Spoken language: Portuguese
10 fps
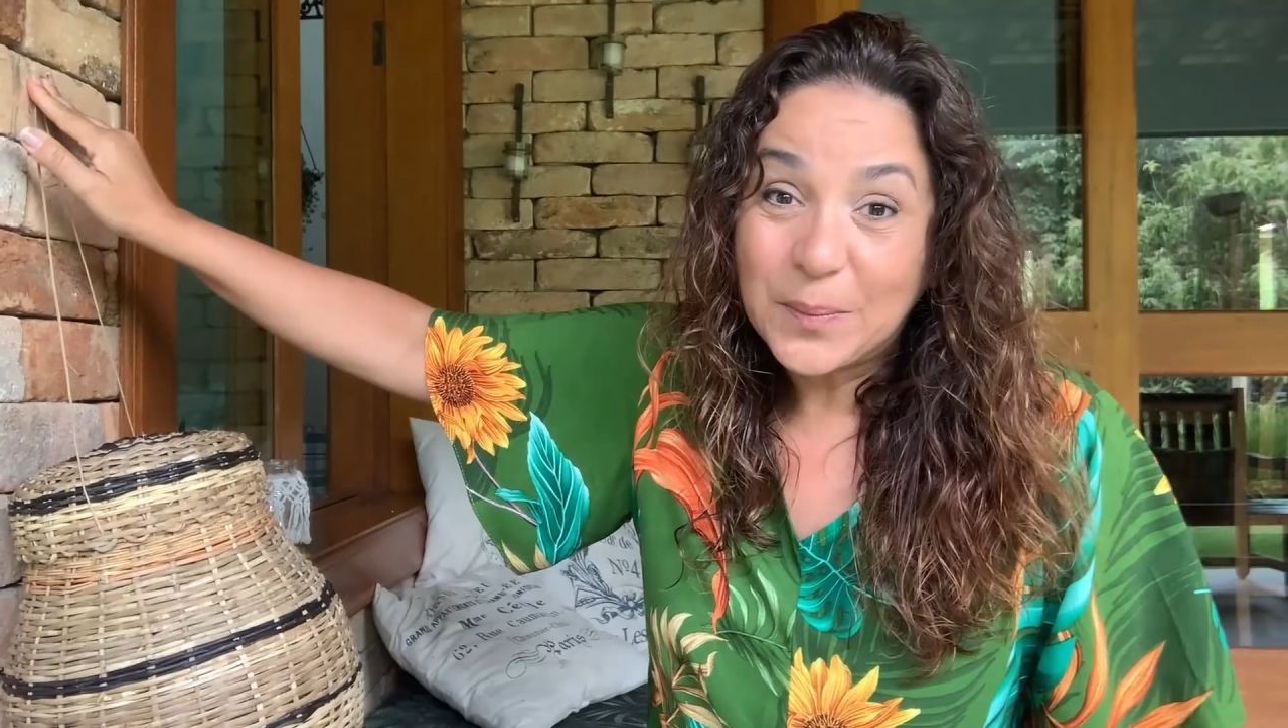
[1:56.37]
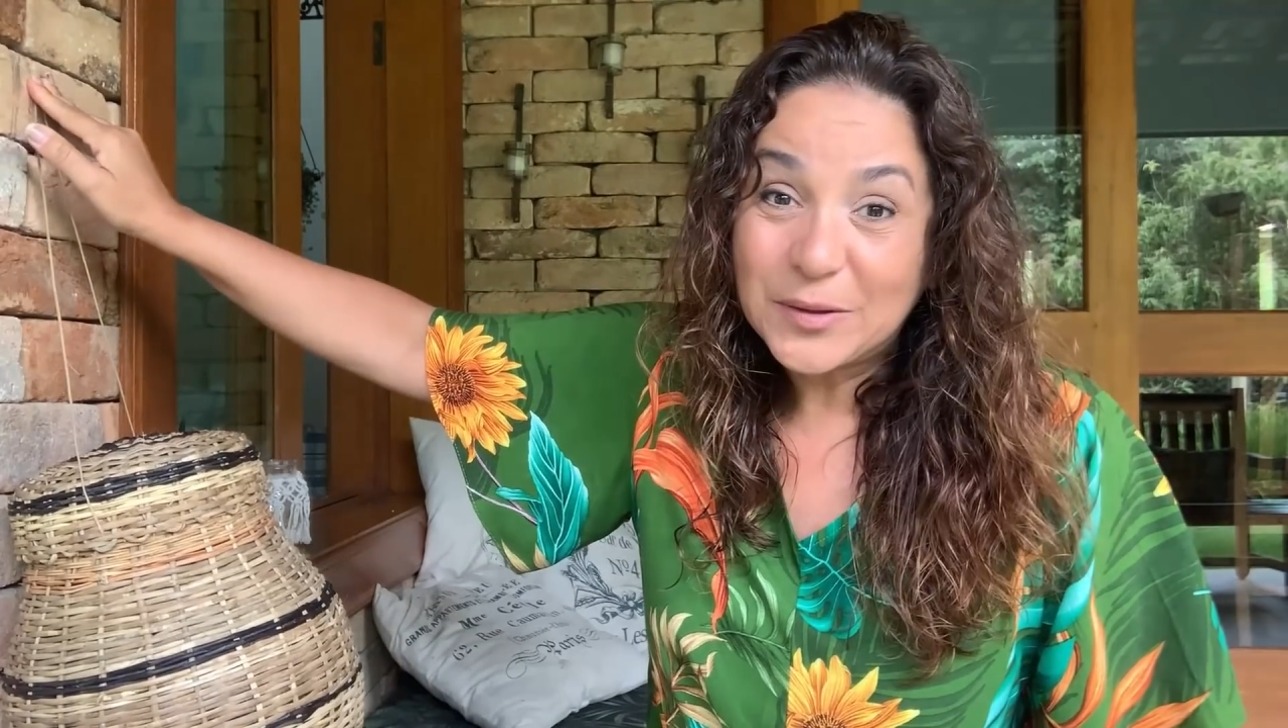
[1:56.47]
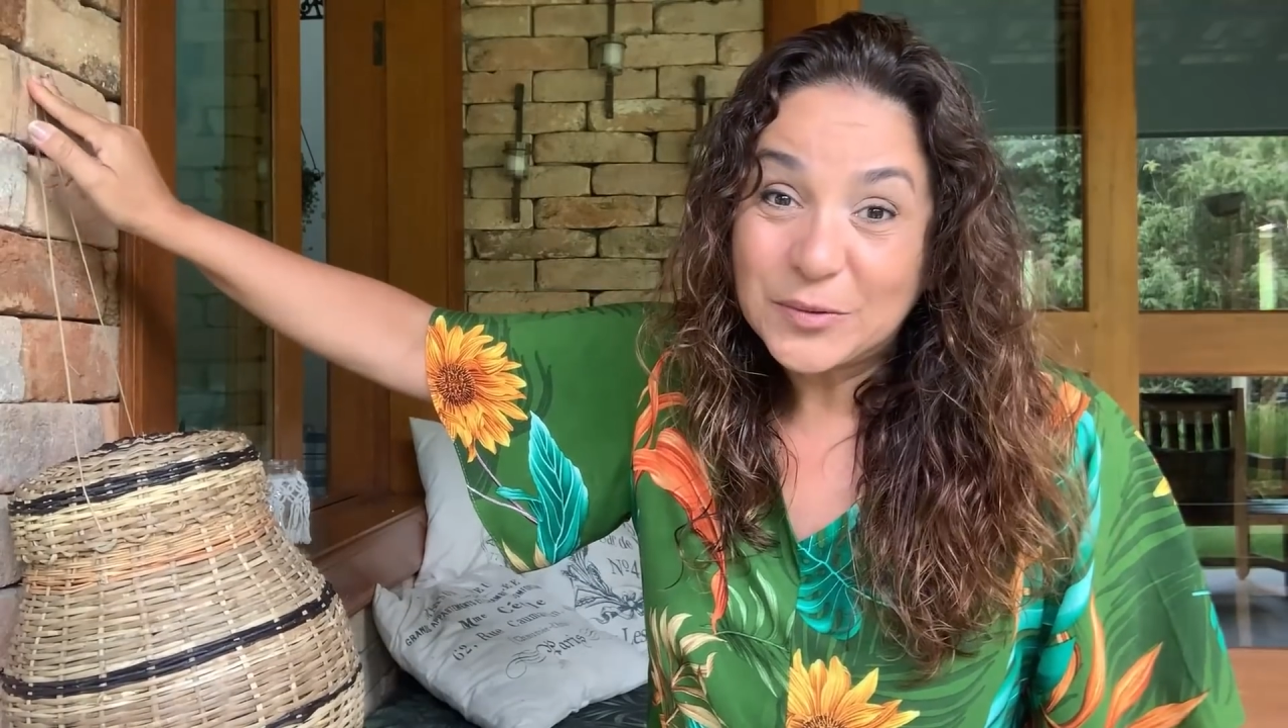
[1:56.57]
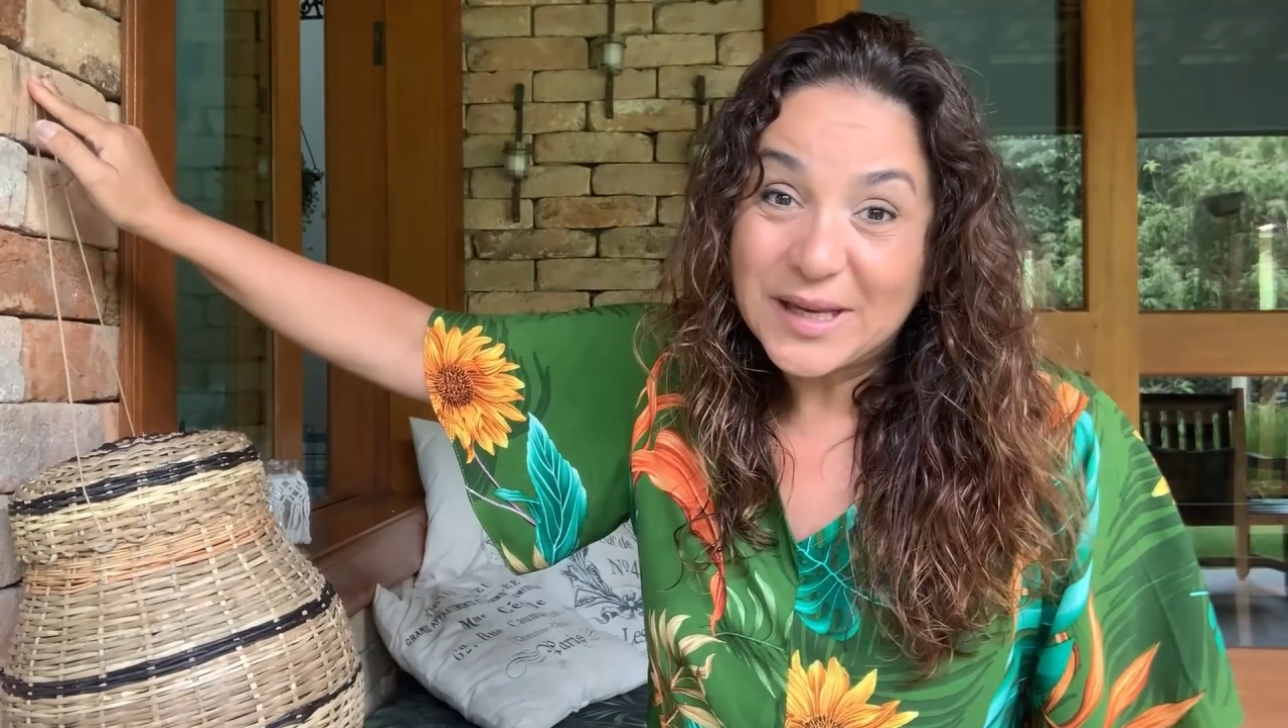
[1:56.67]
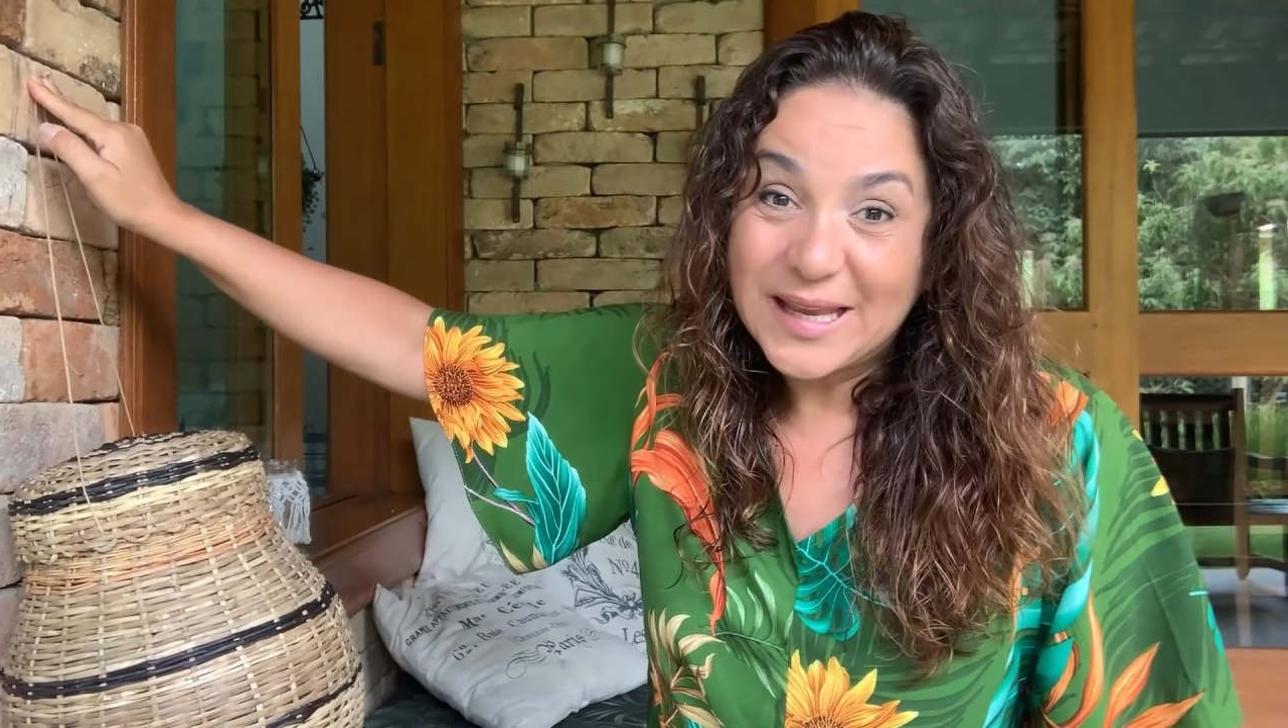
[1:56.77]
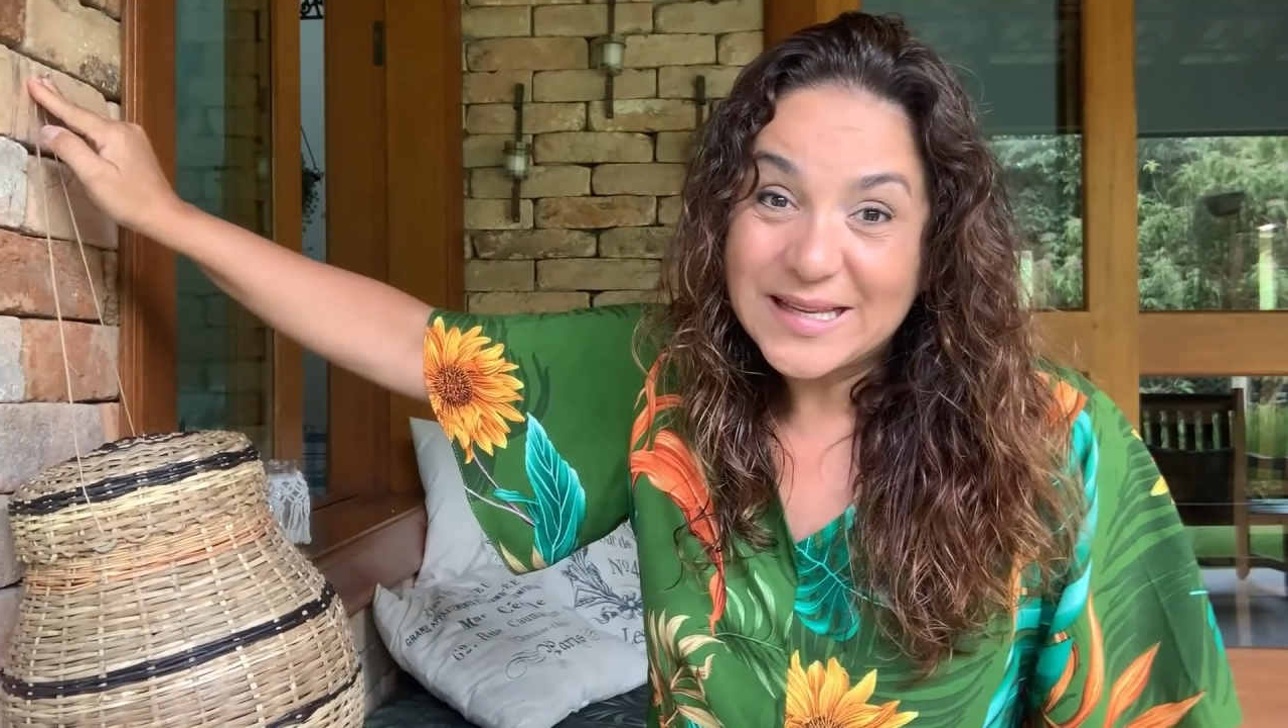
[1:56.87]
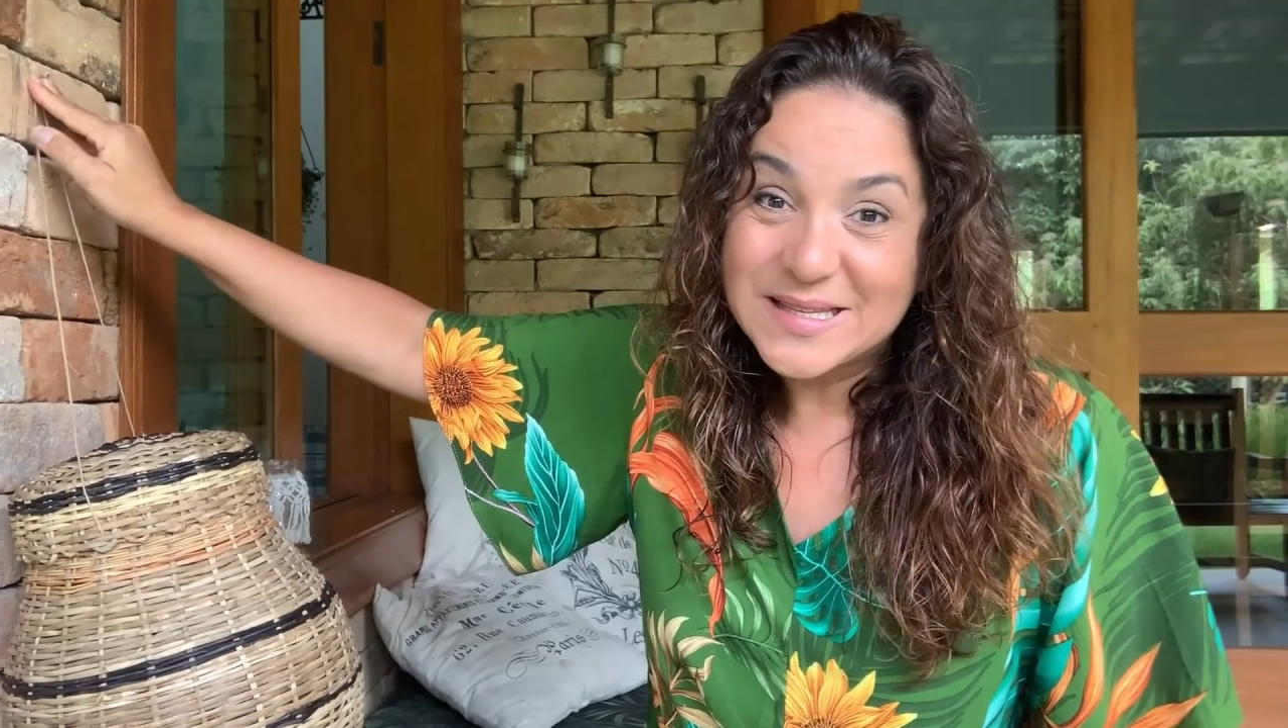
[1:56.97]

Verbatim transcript: pendurei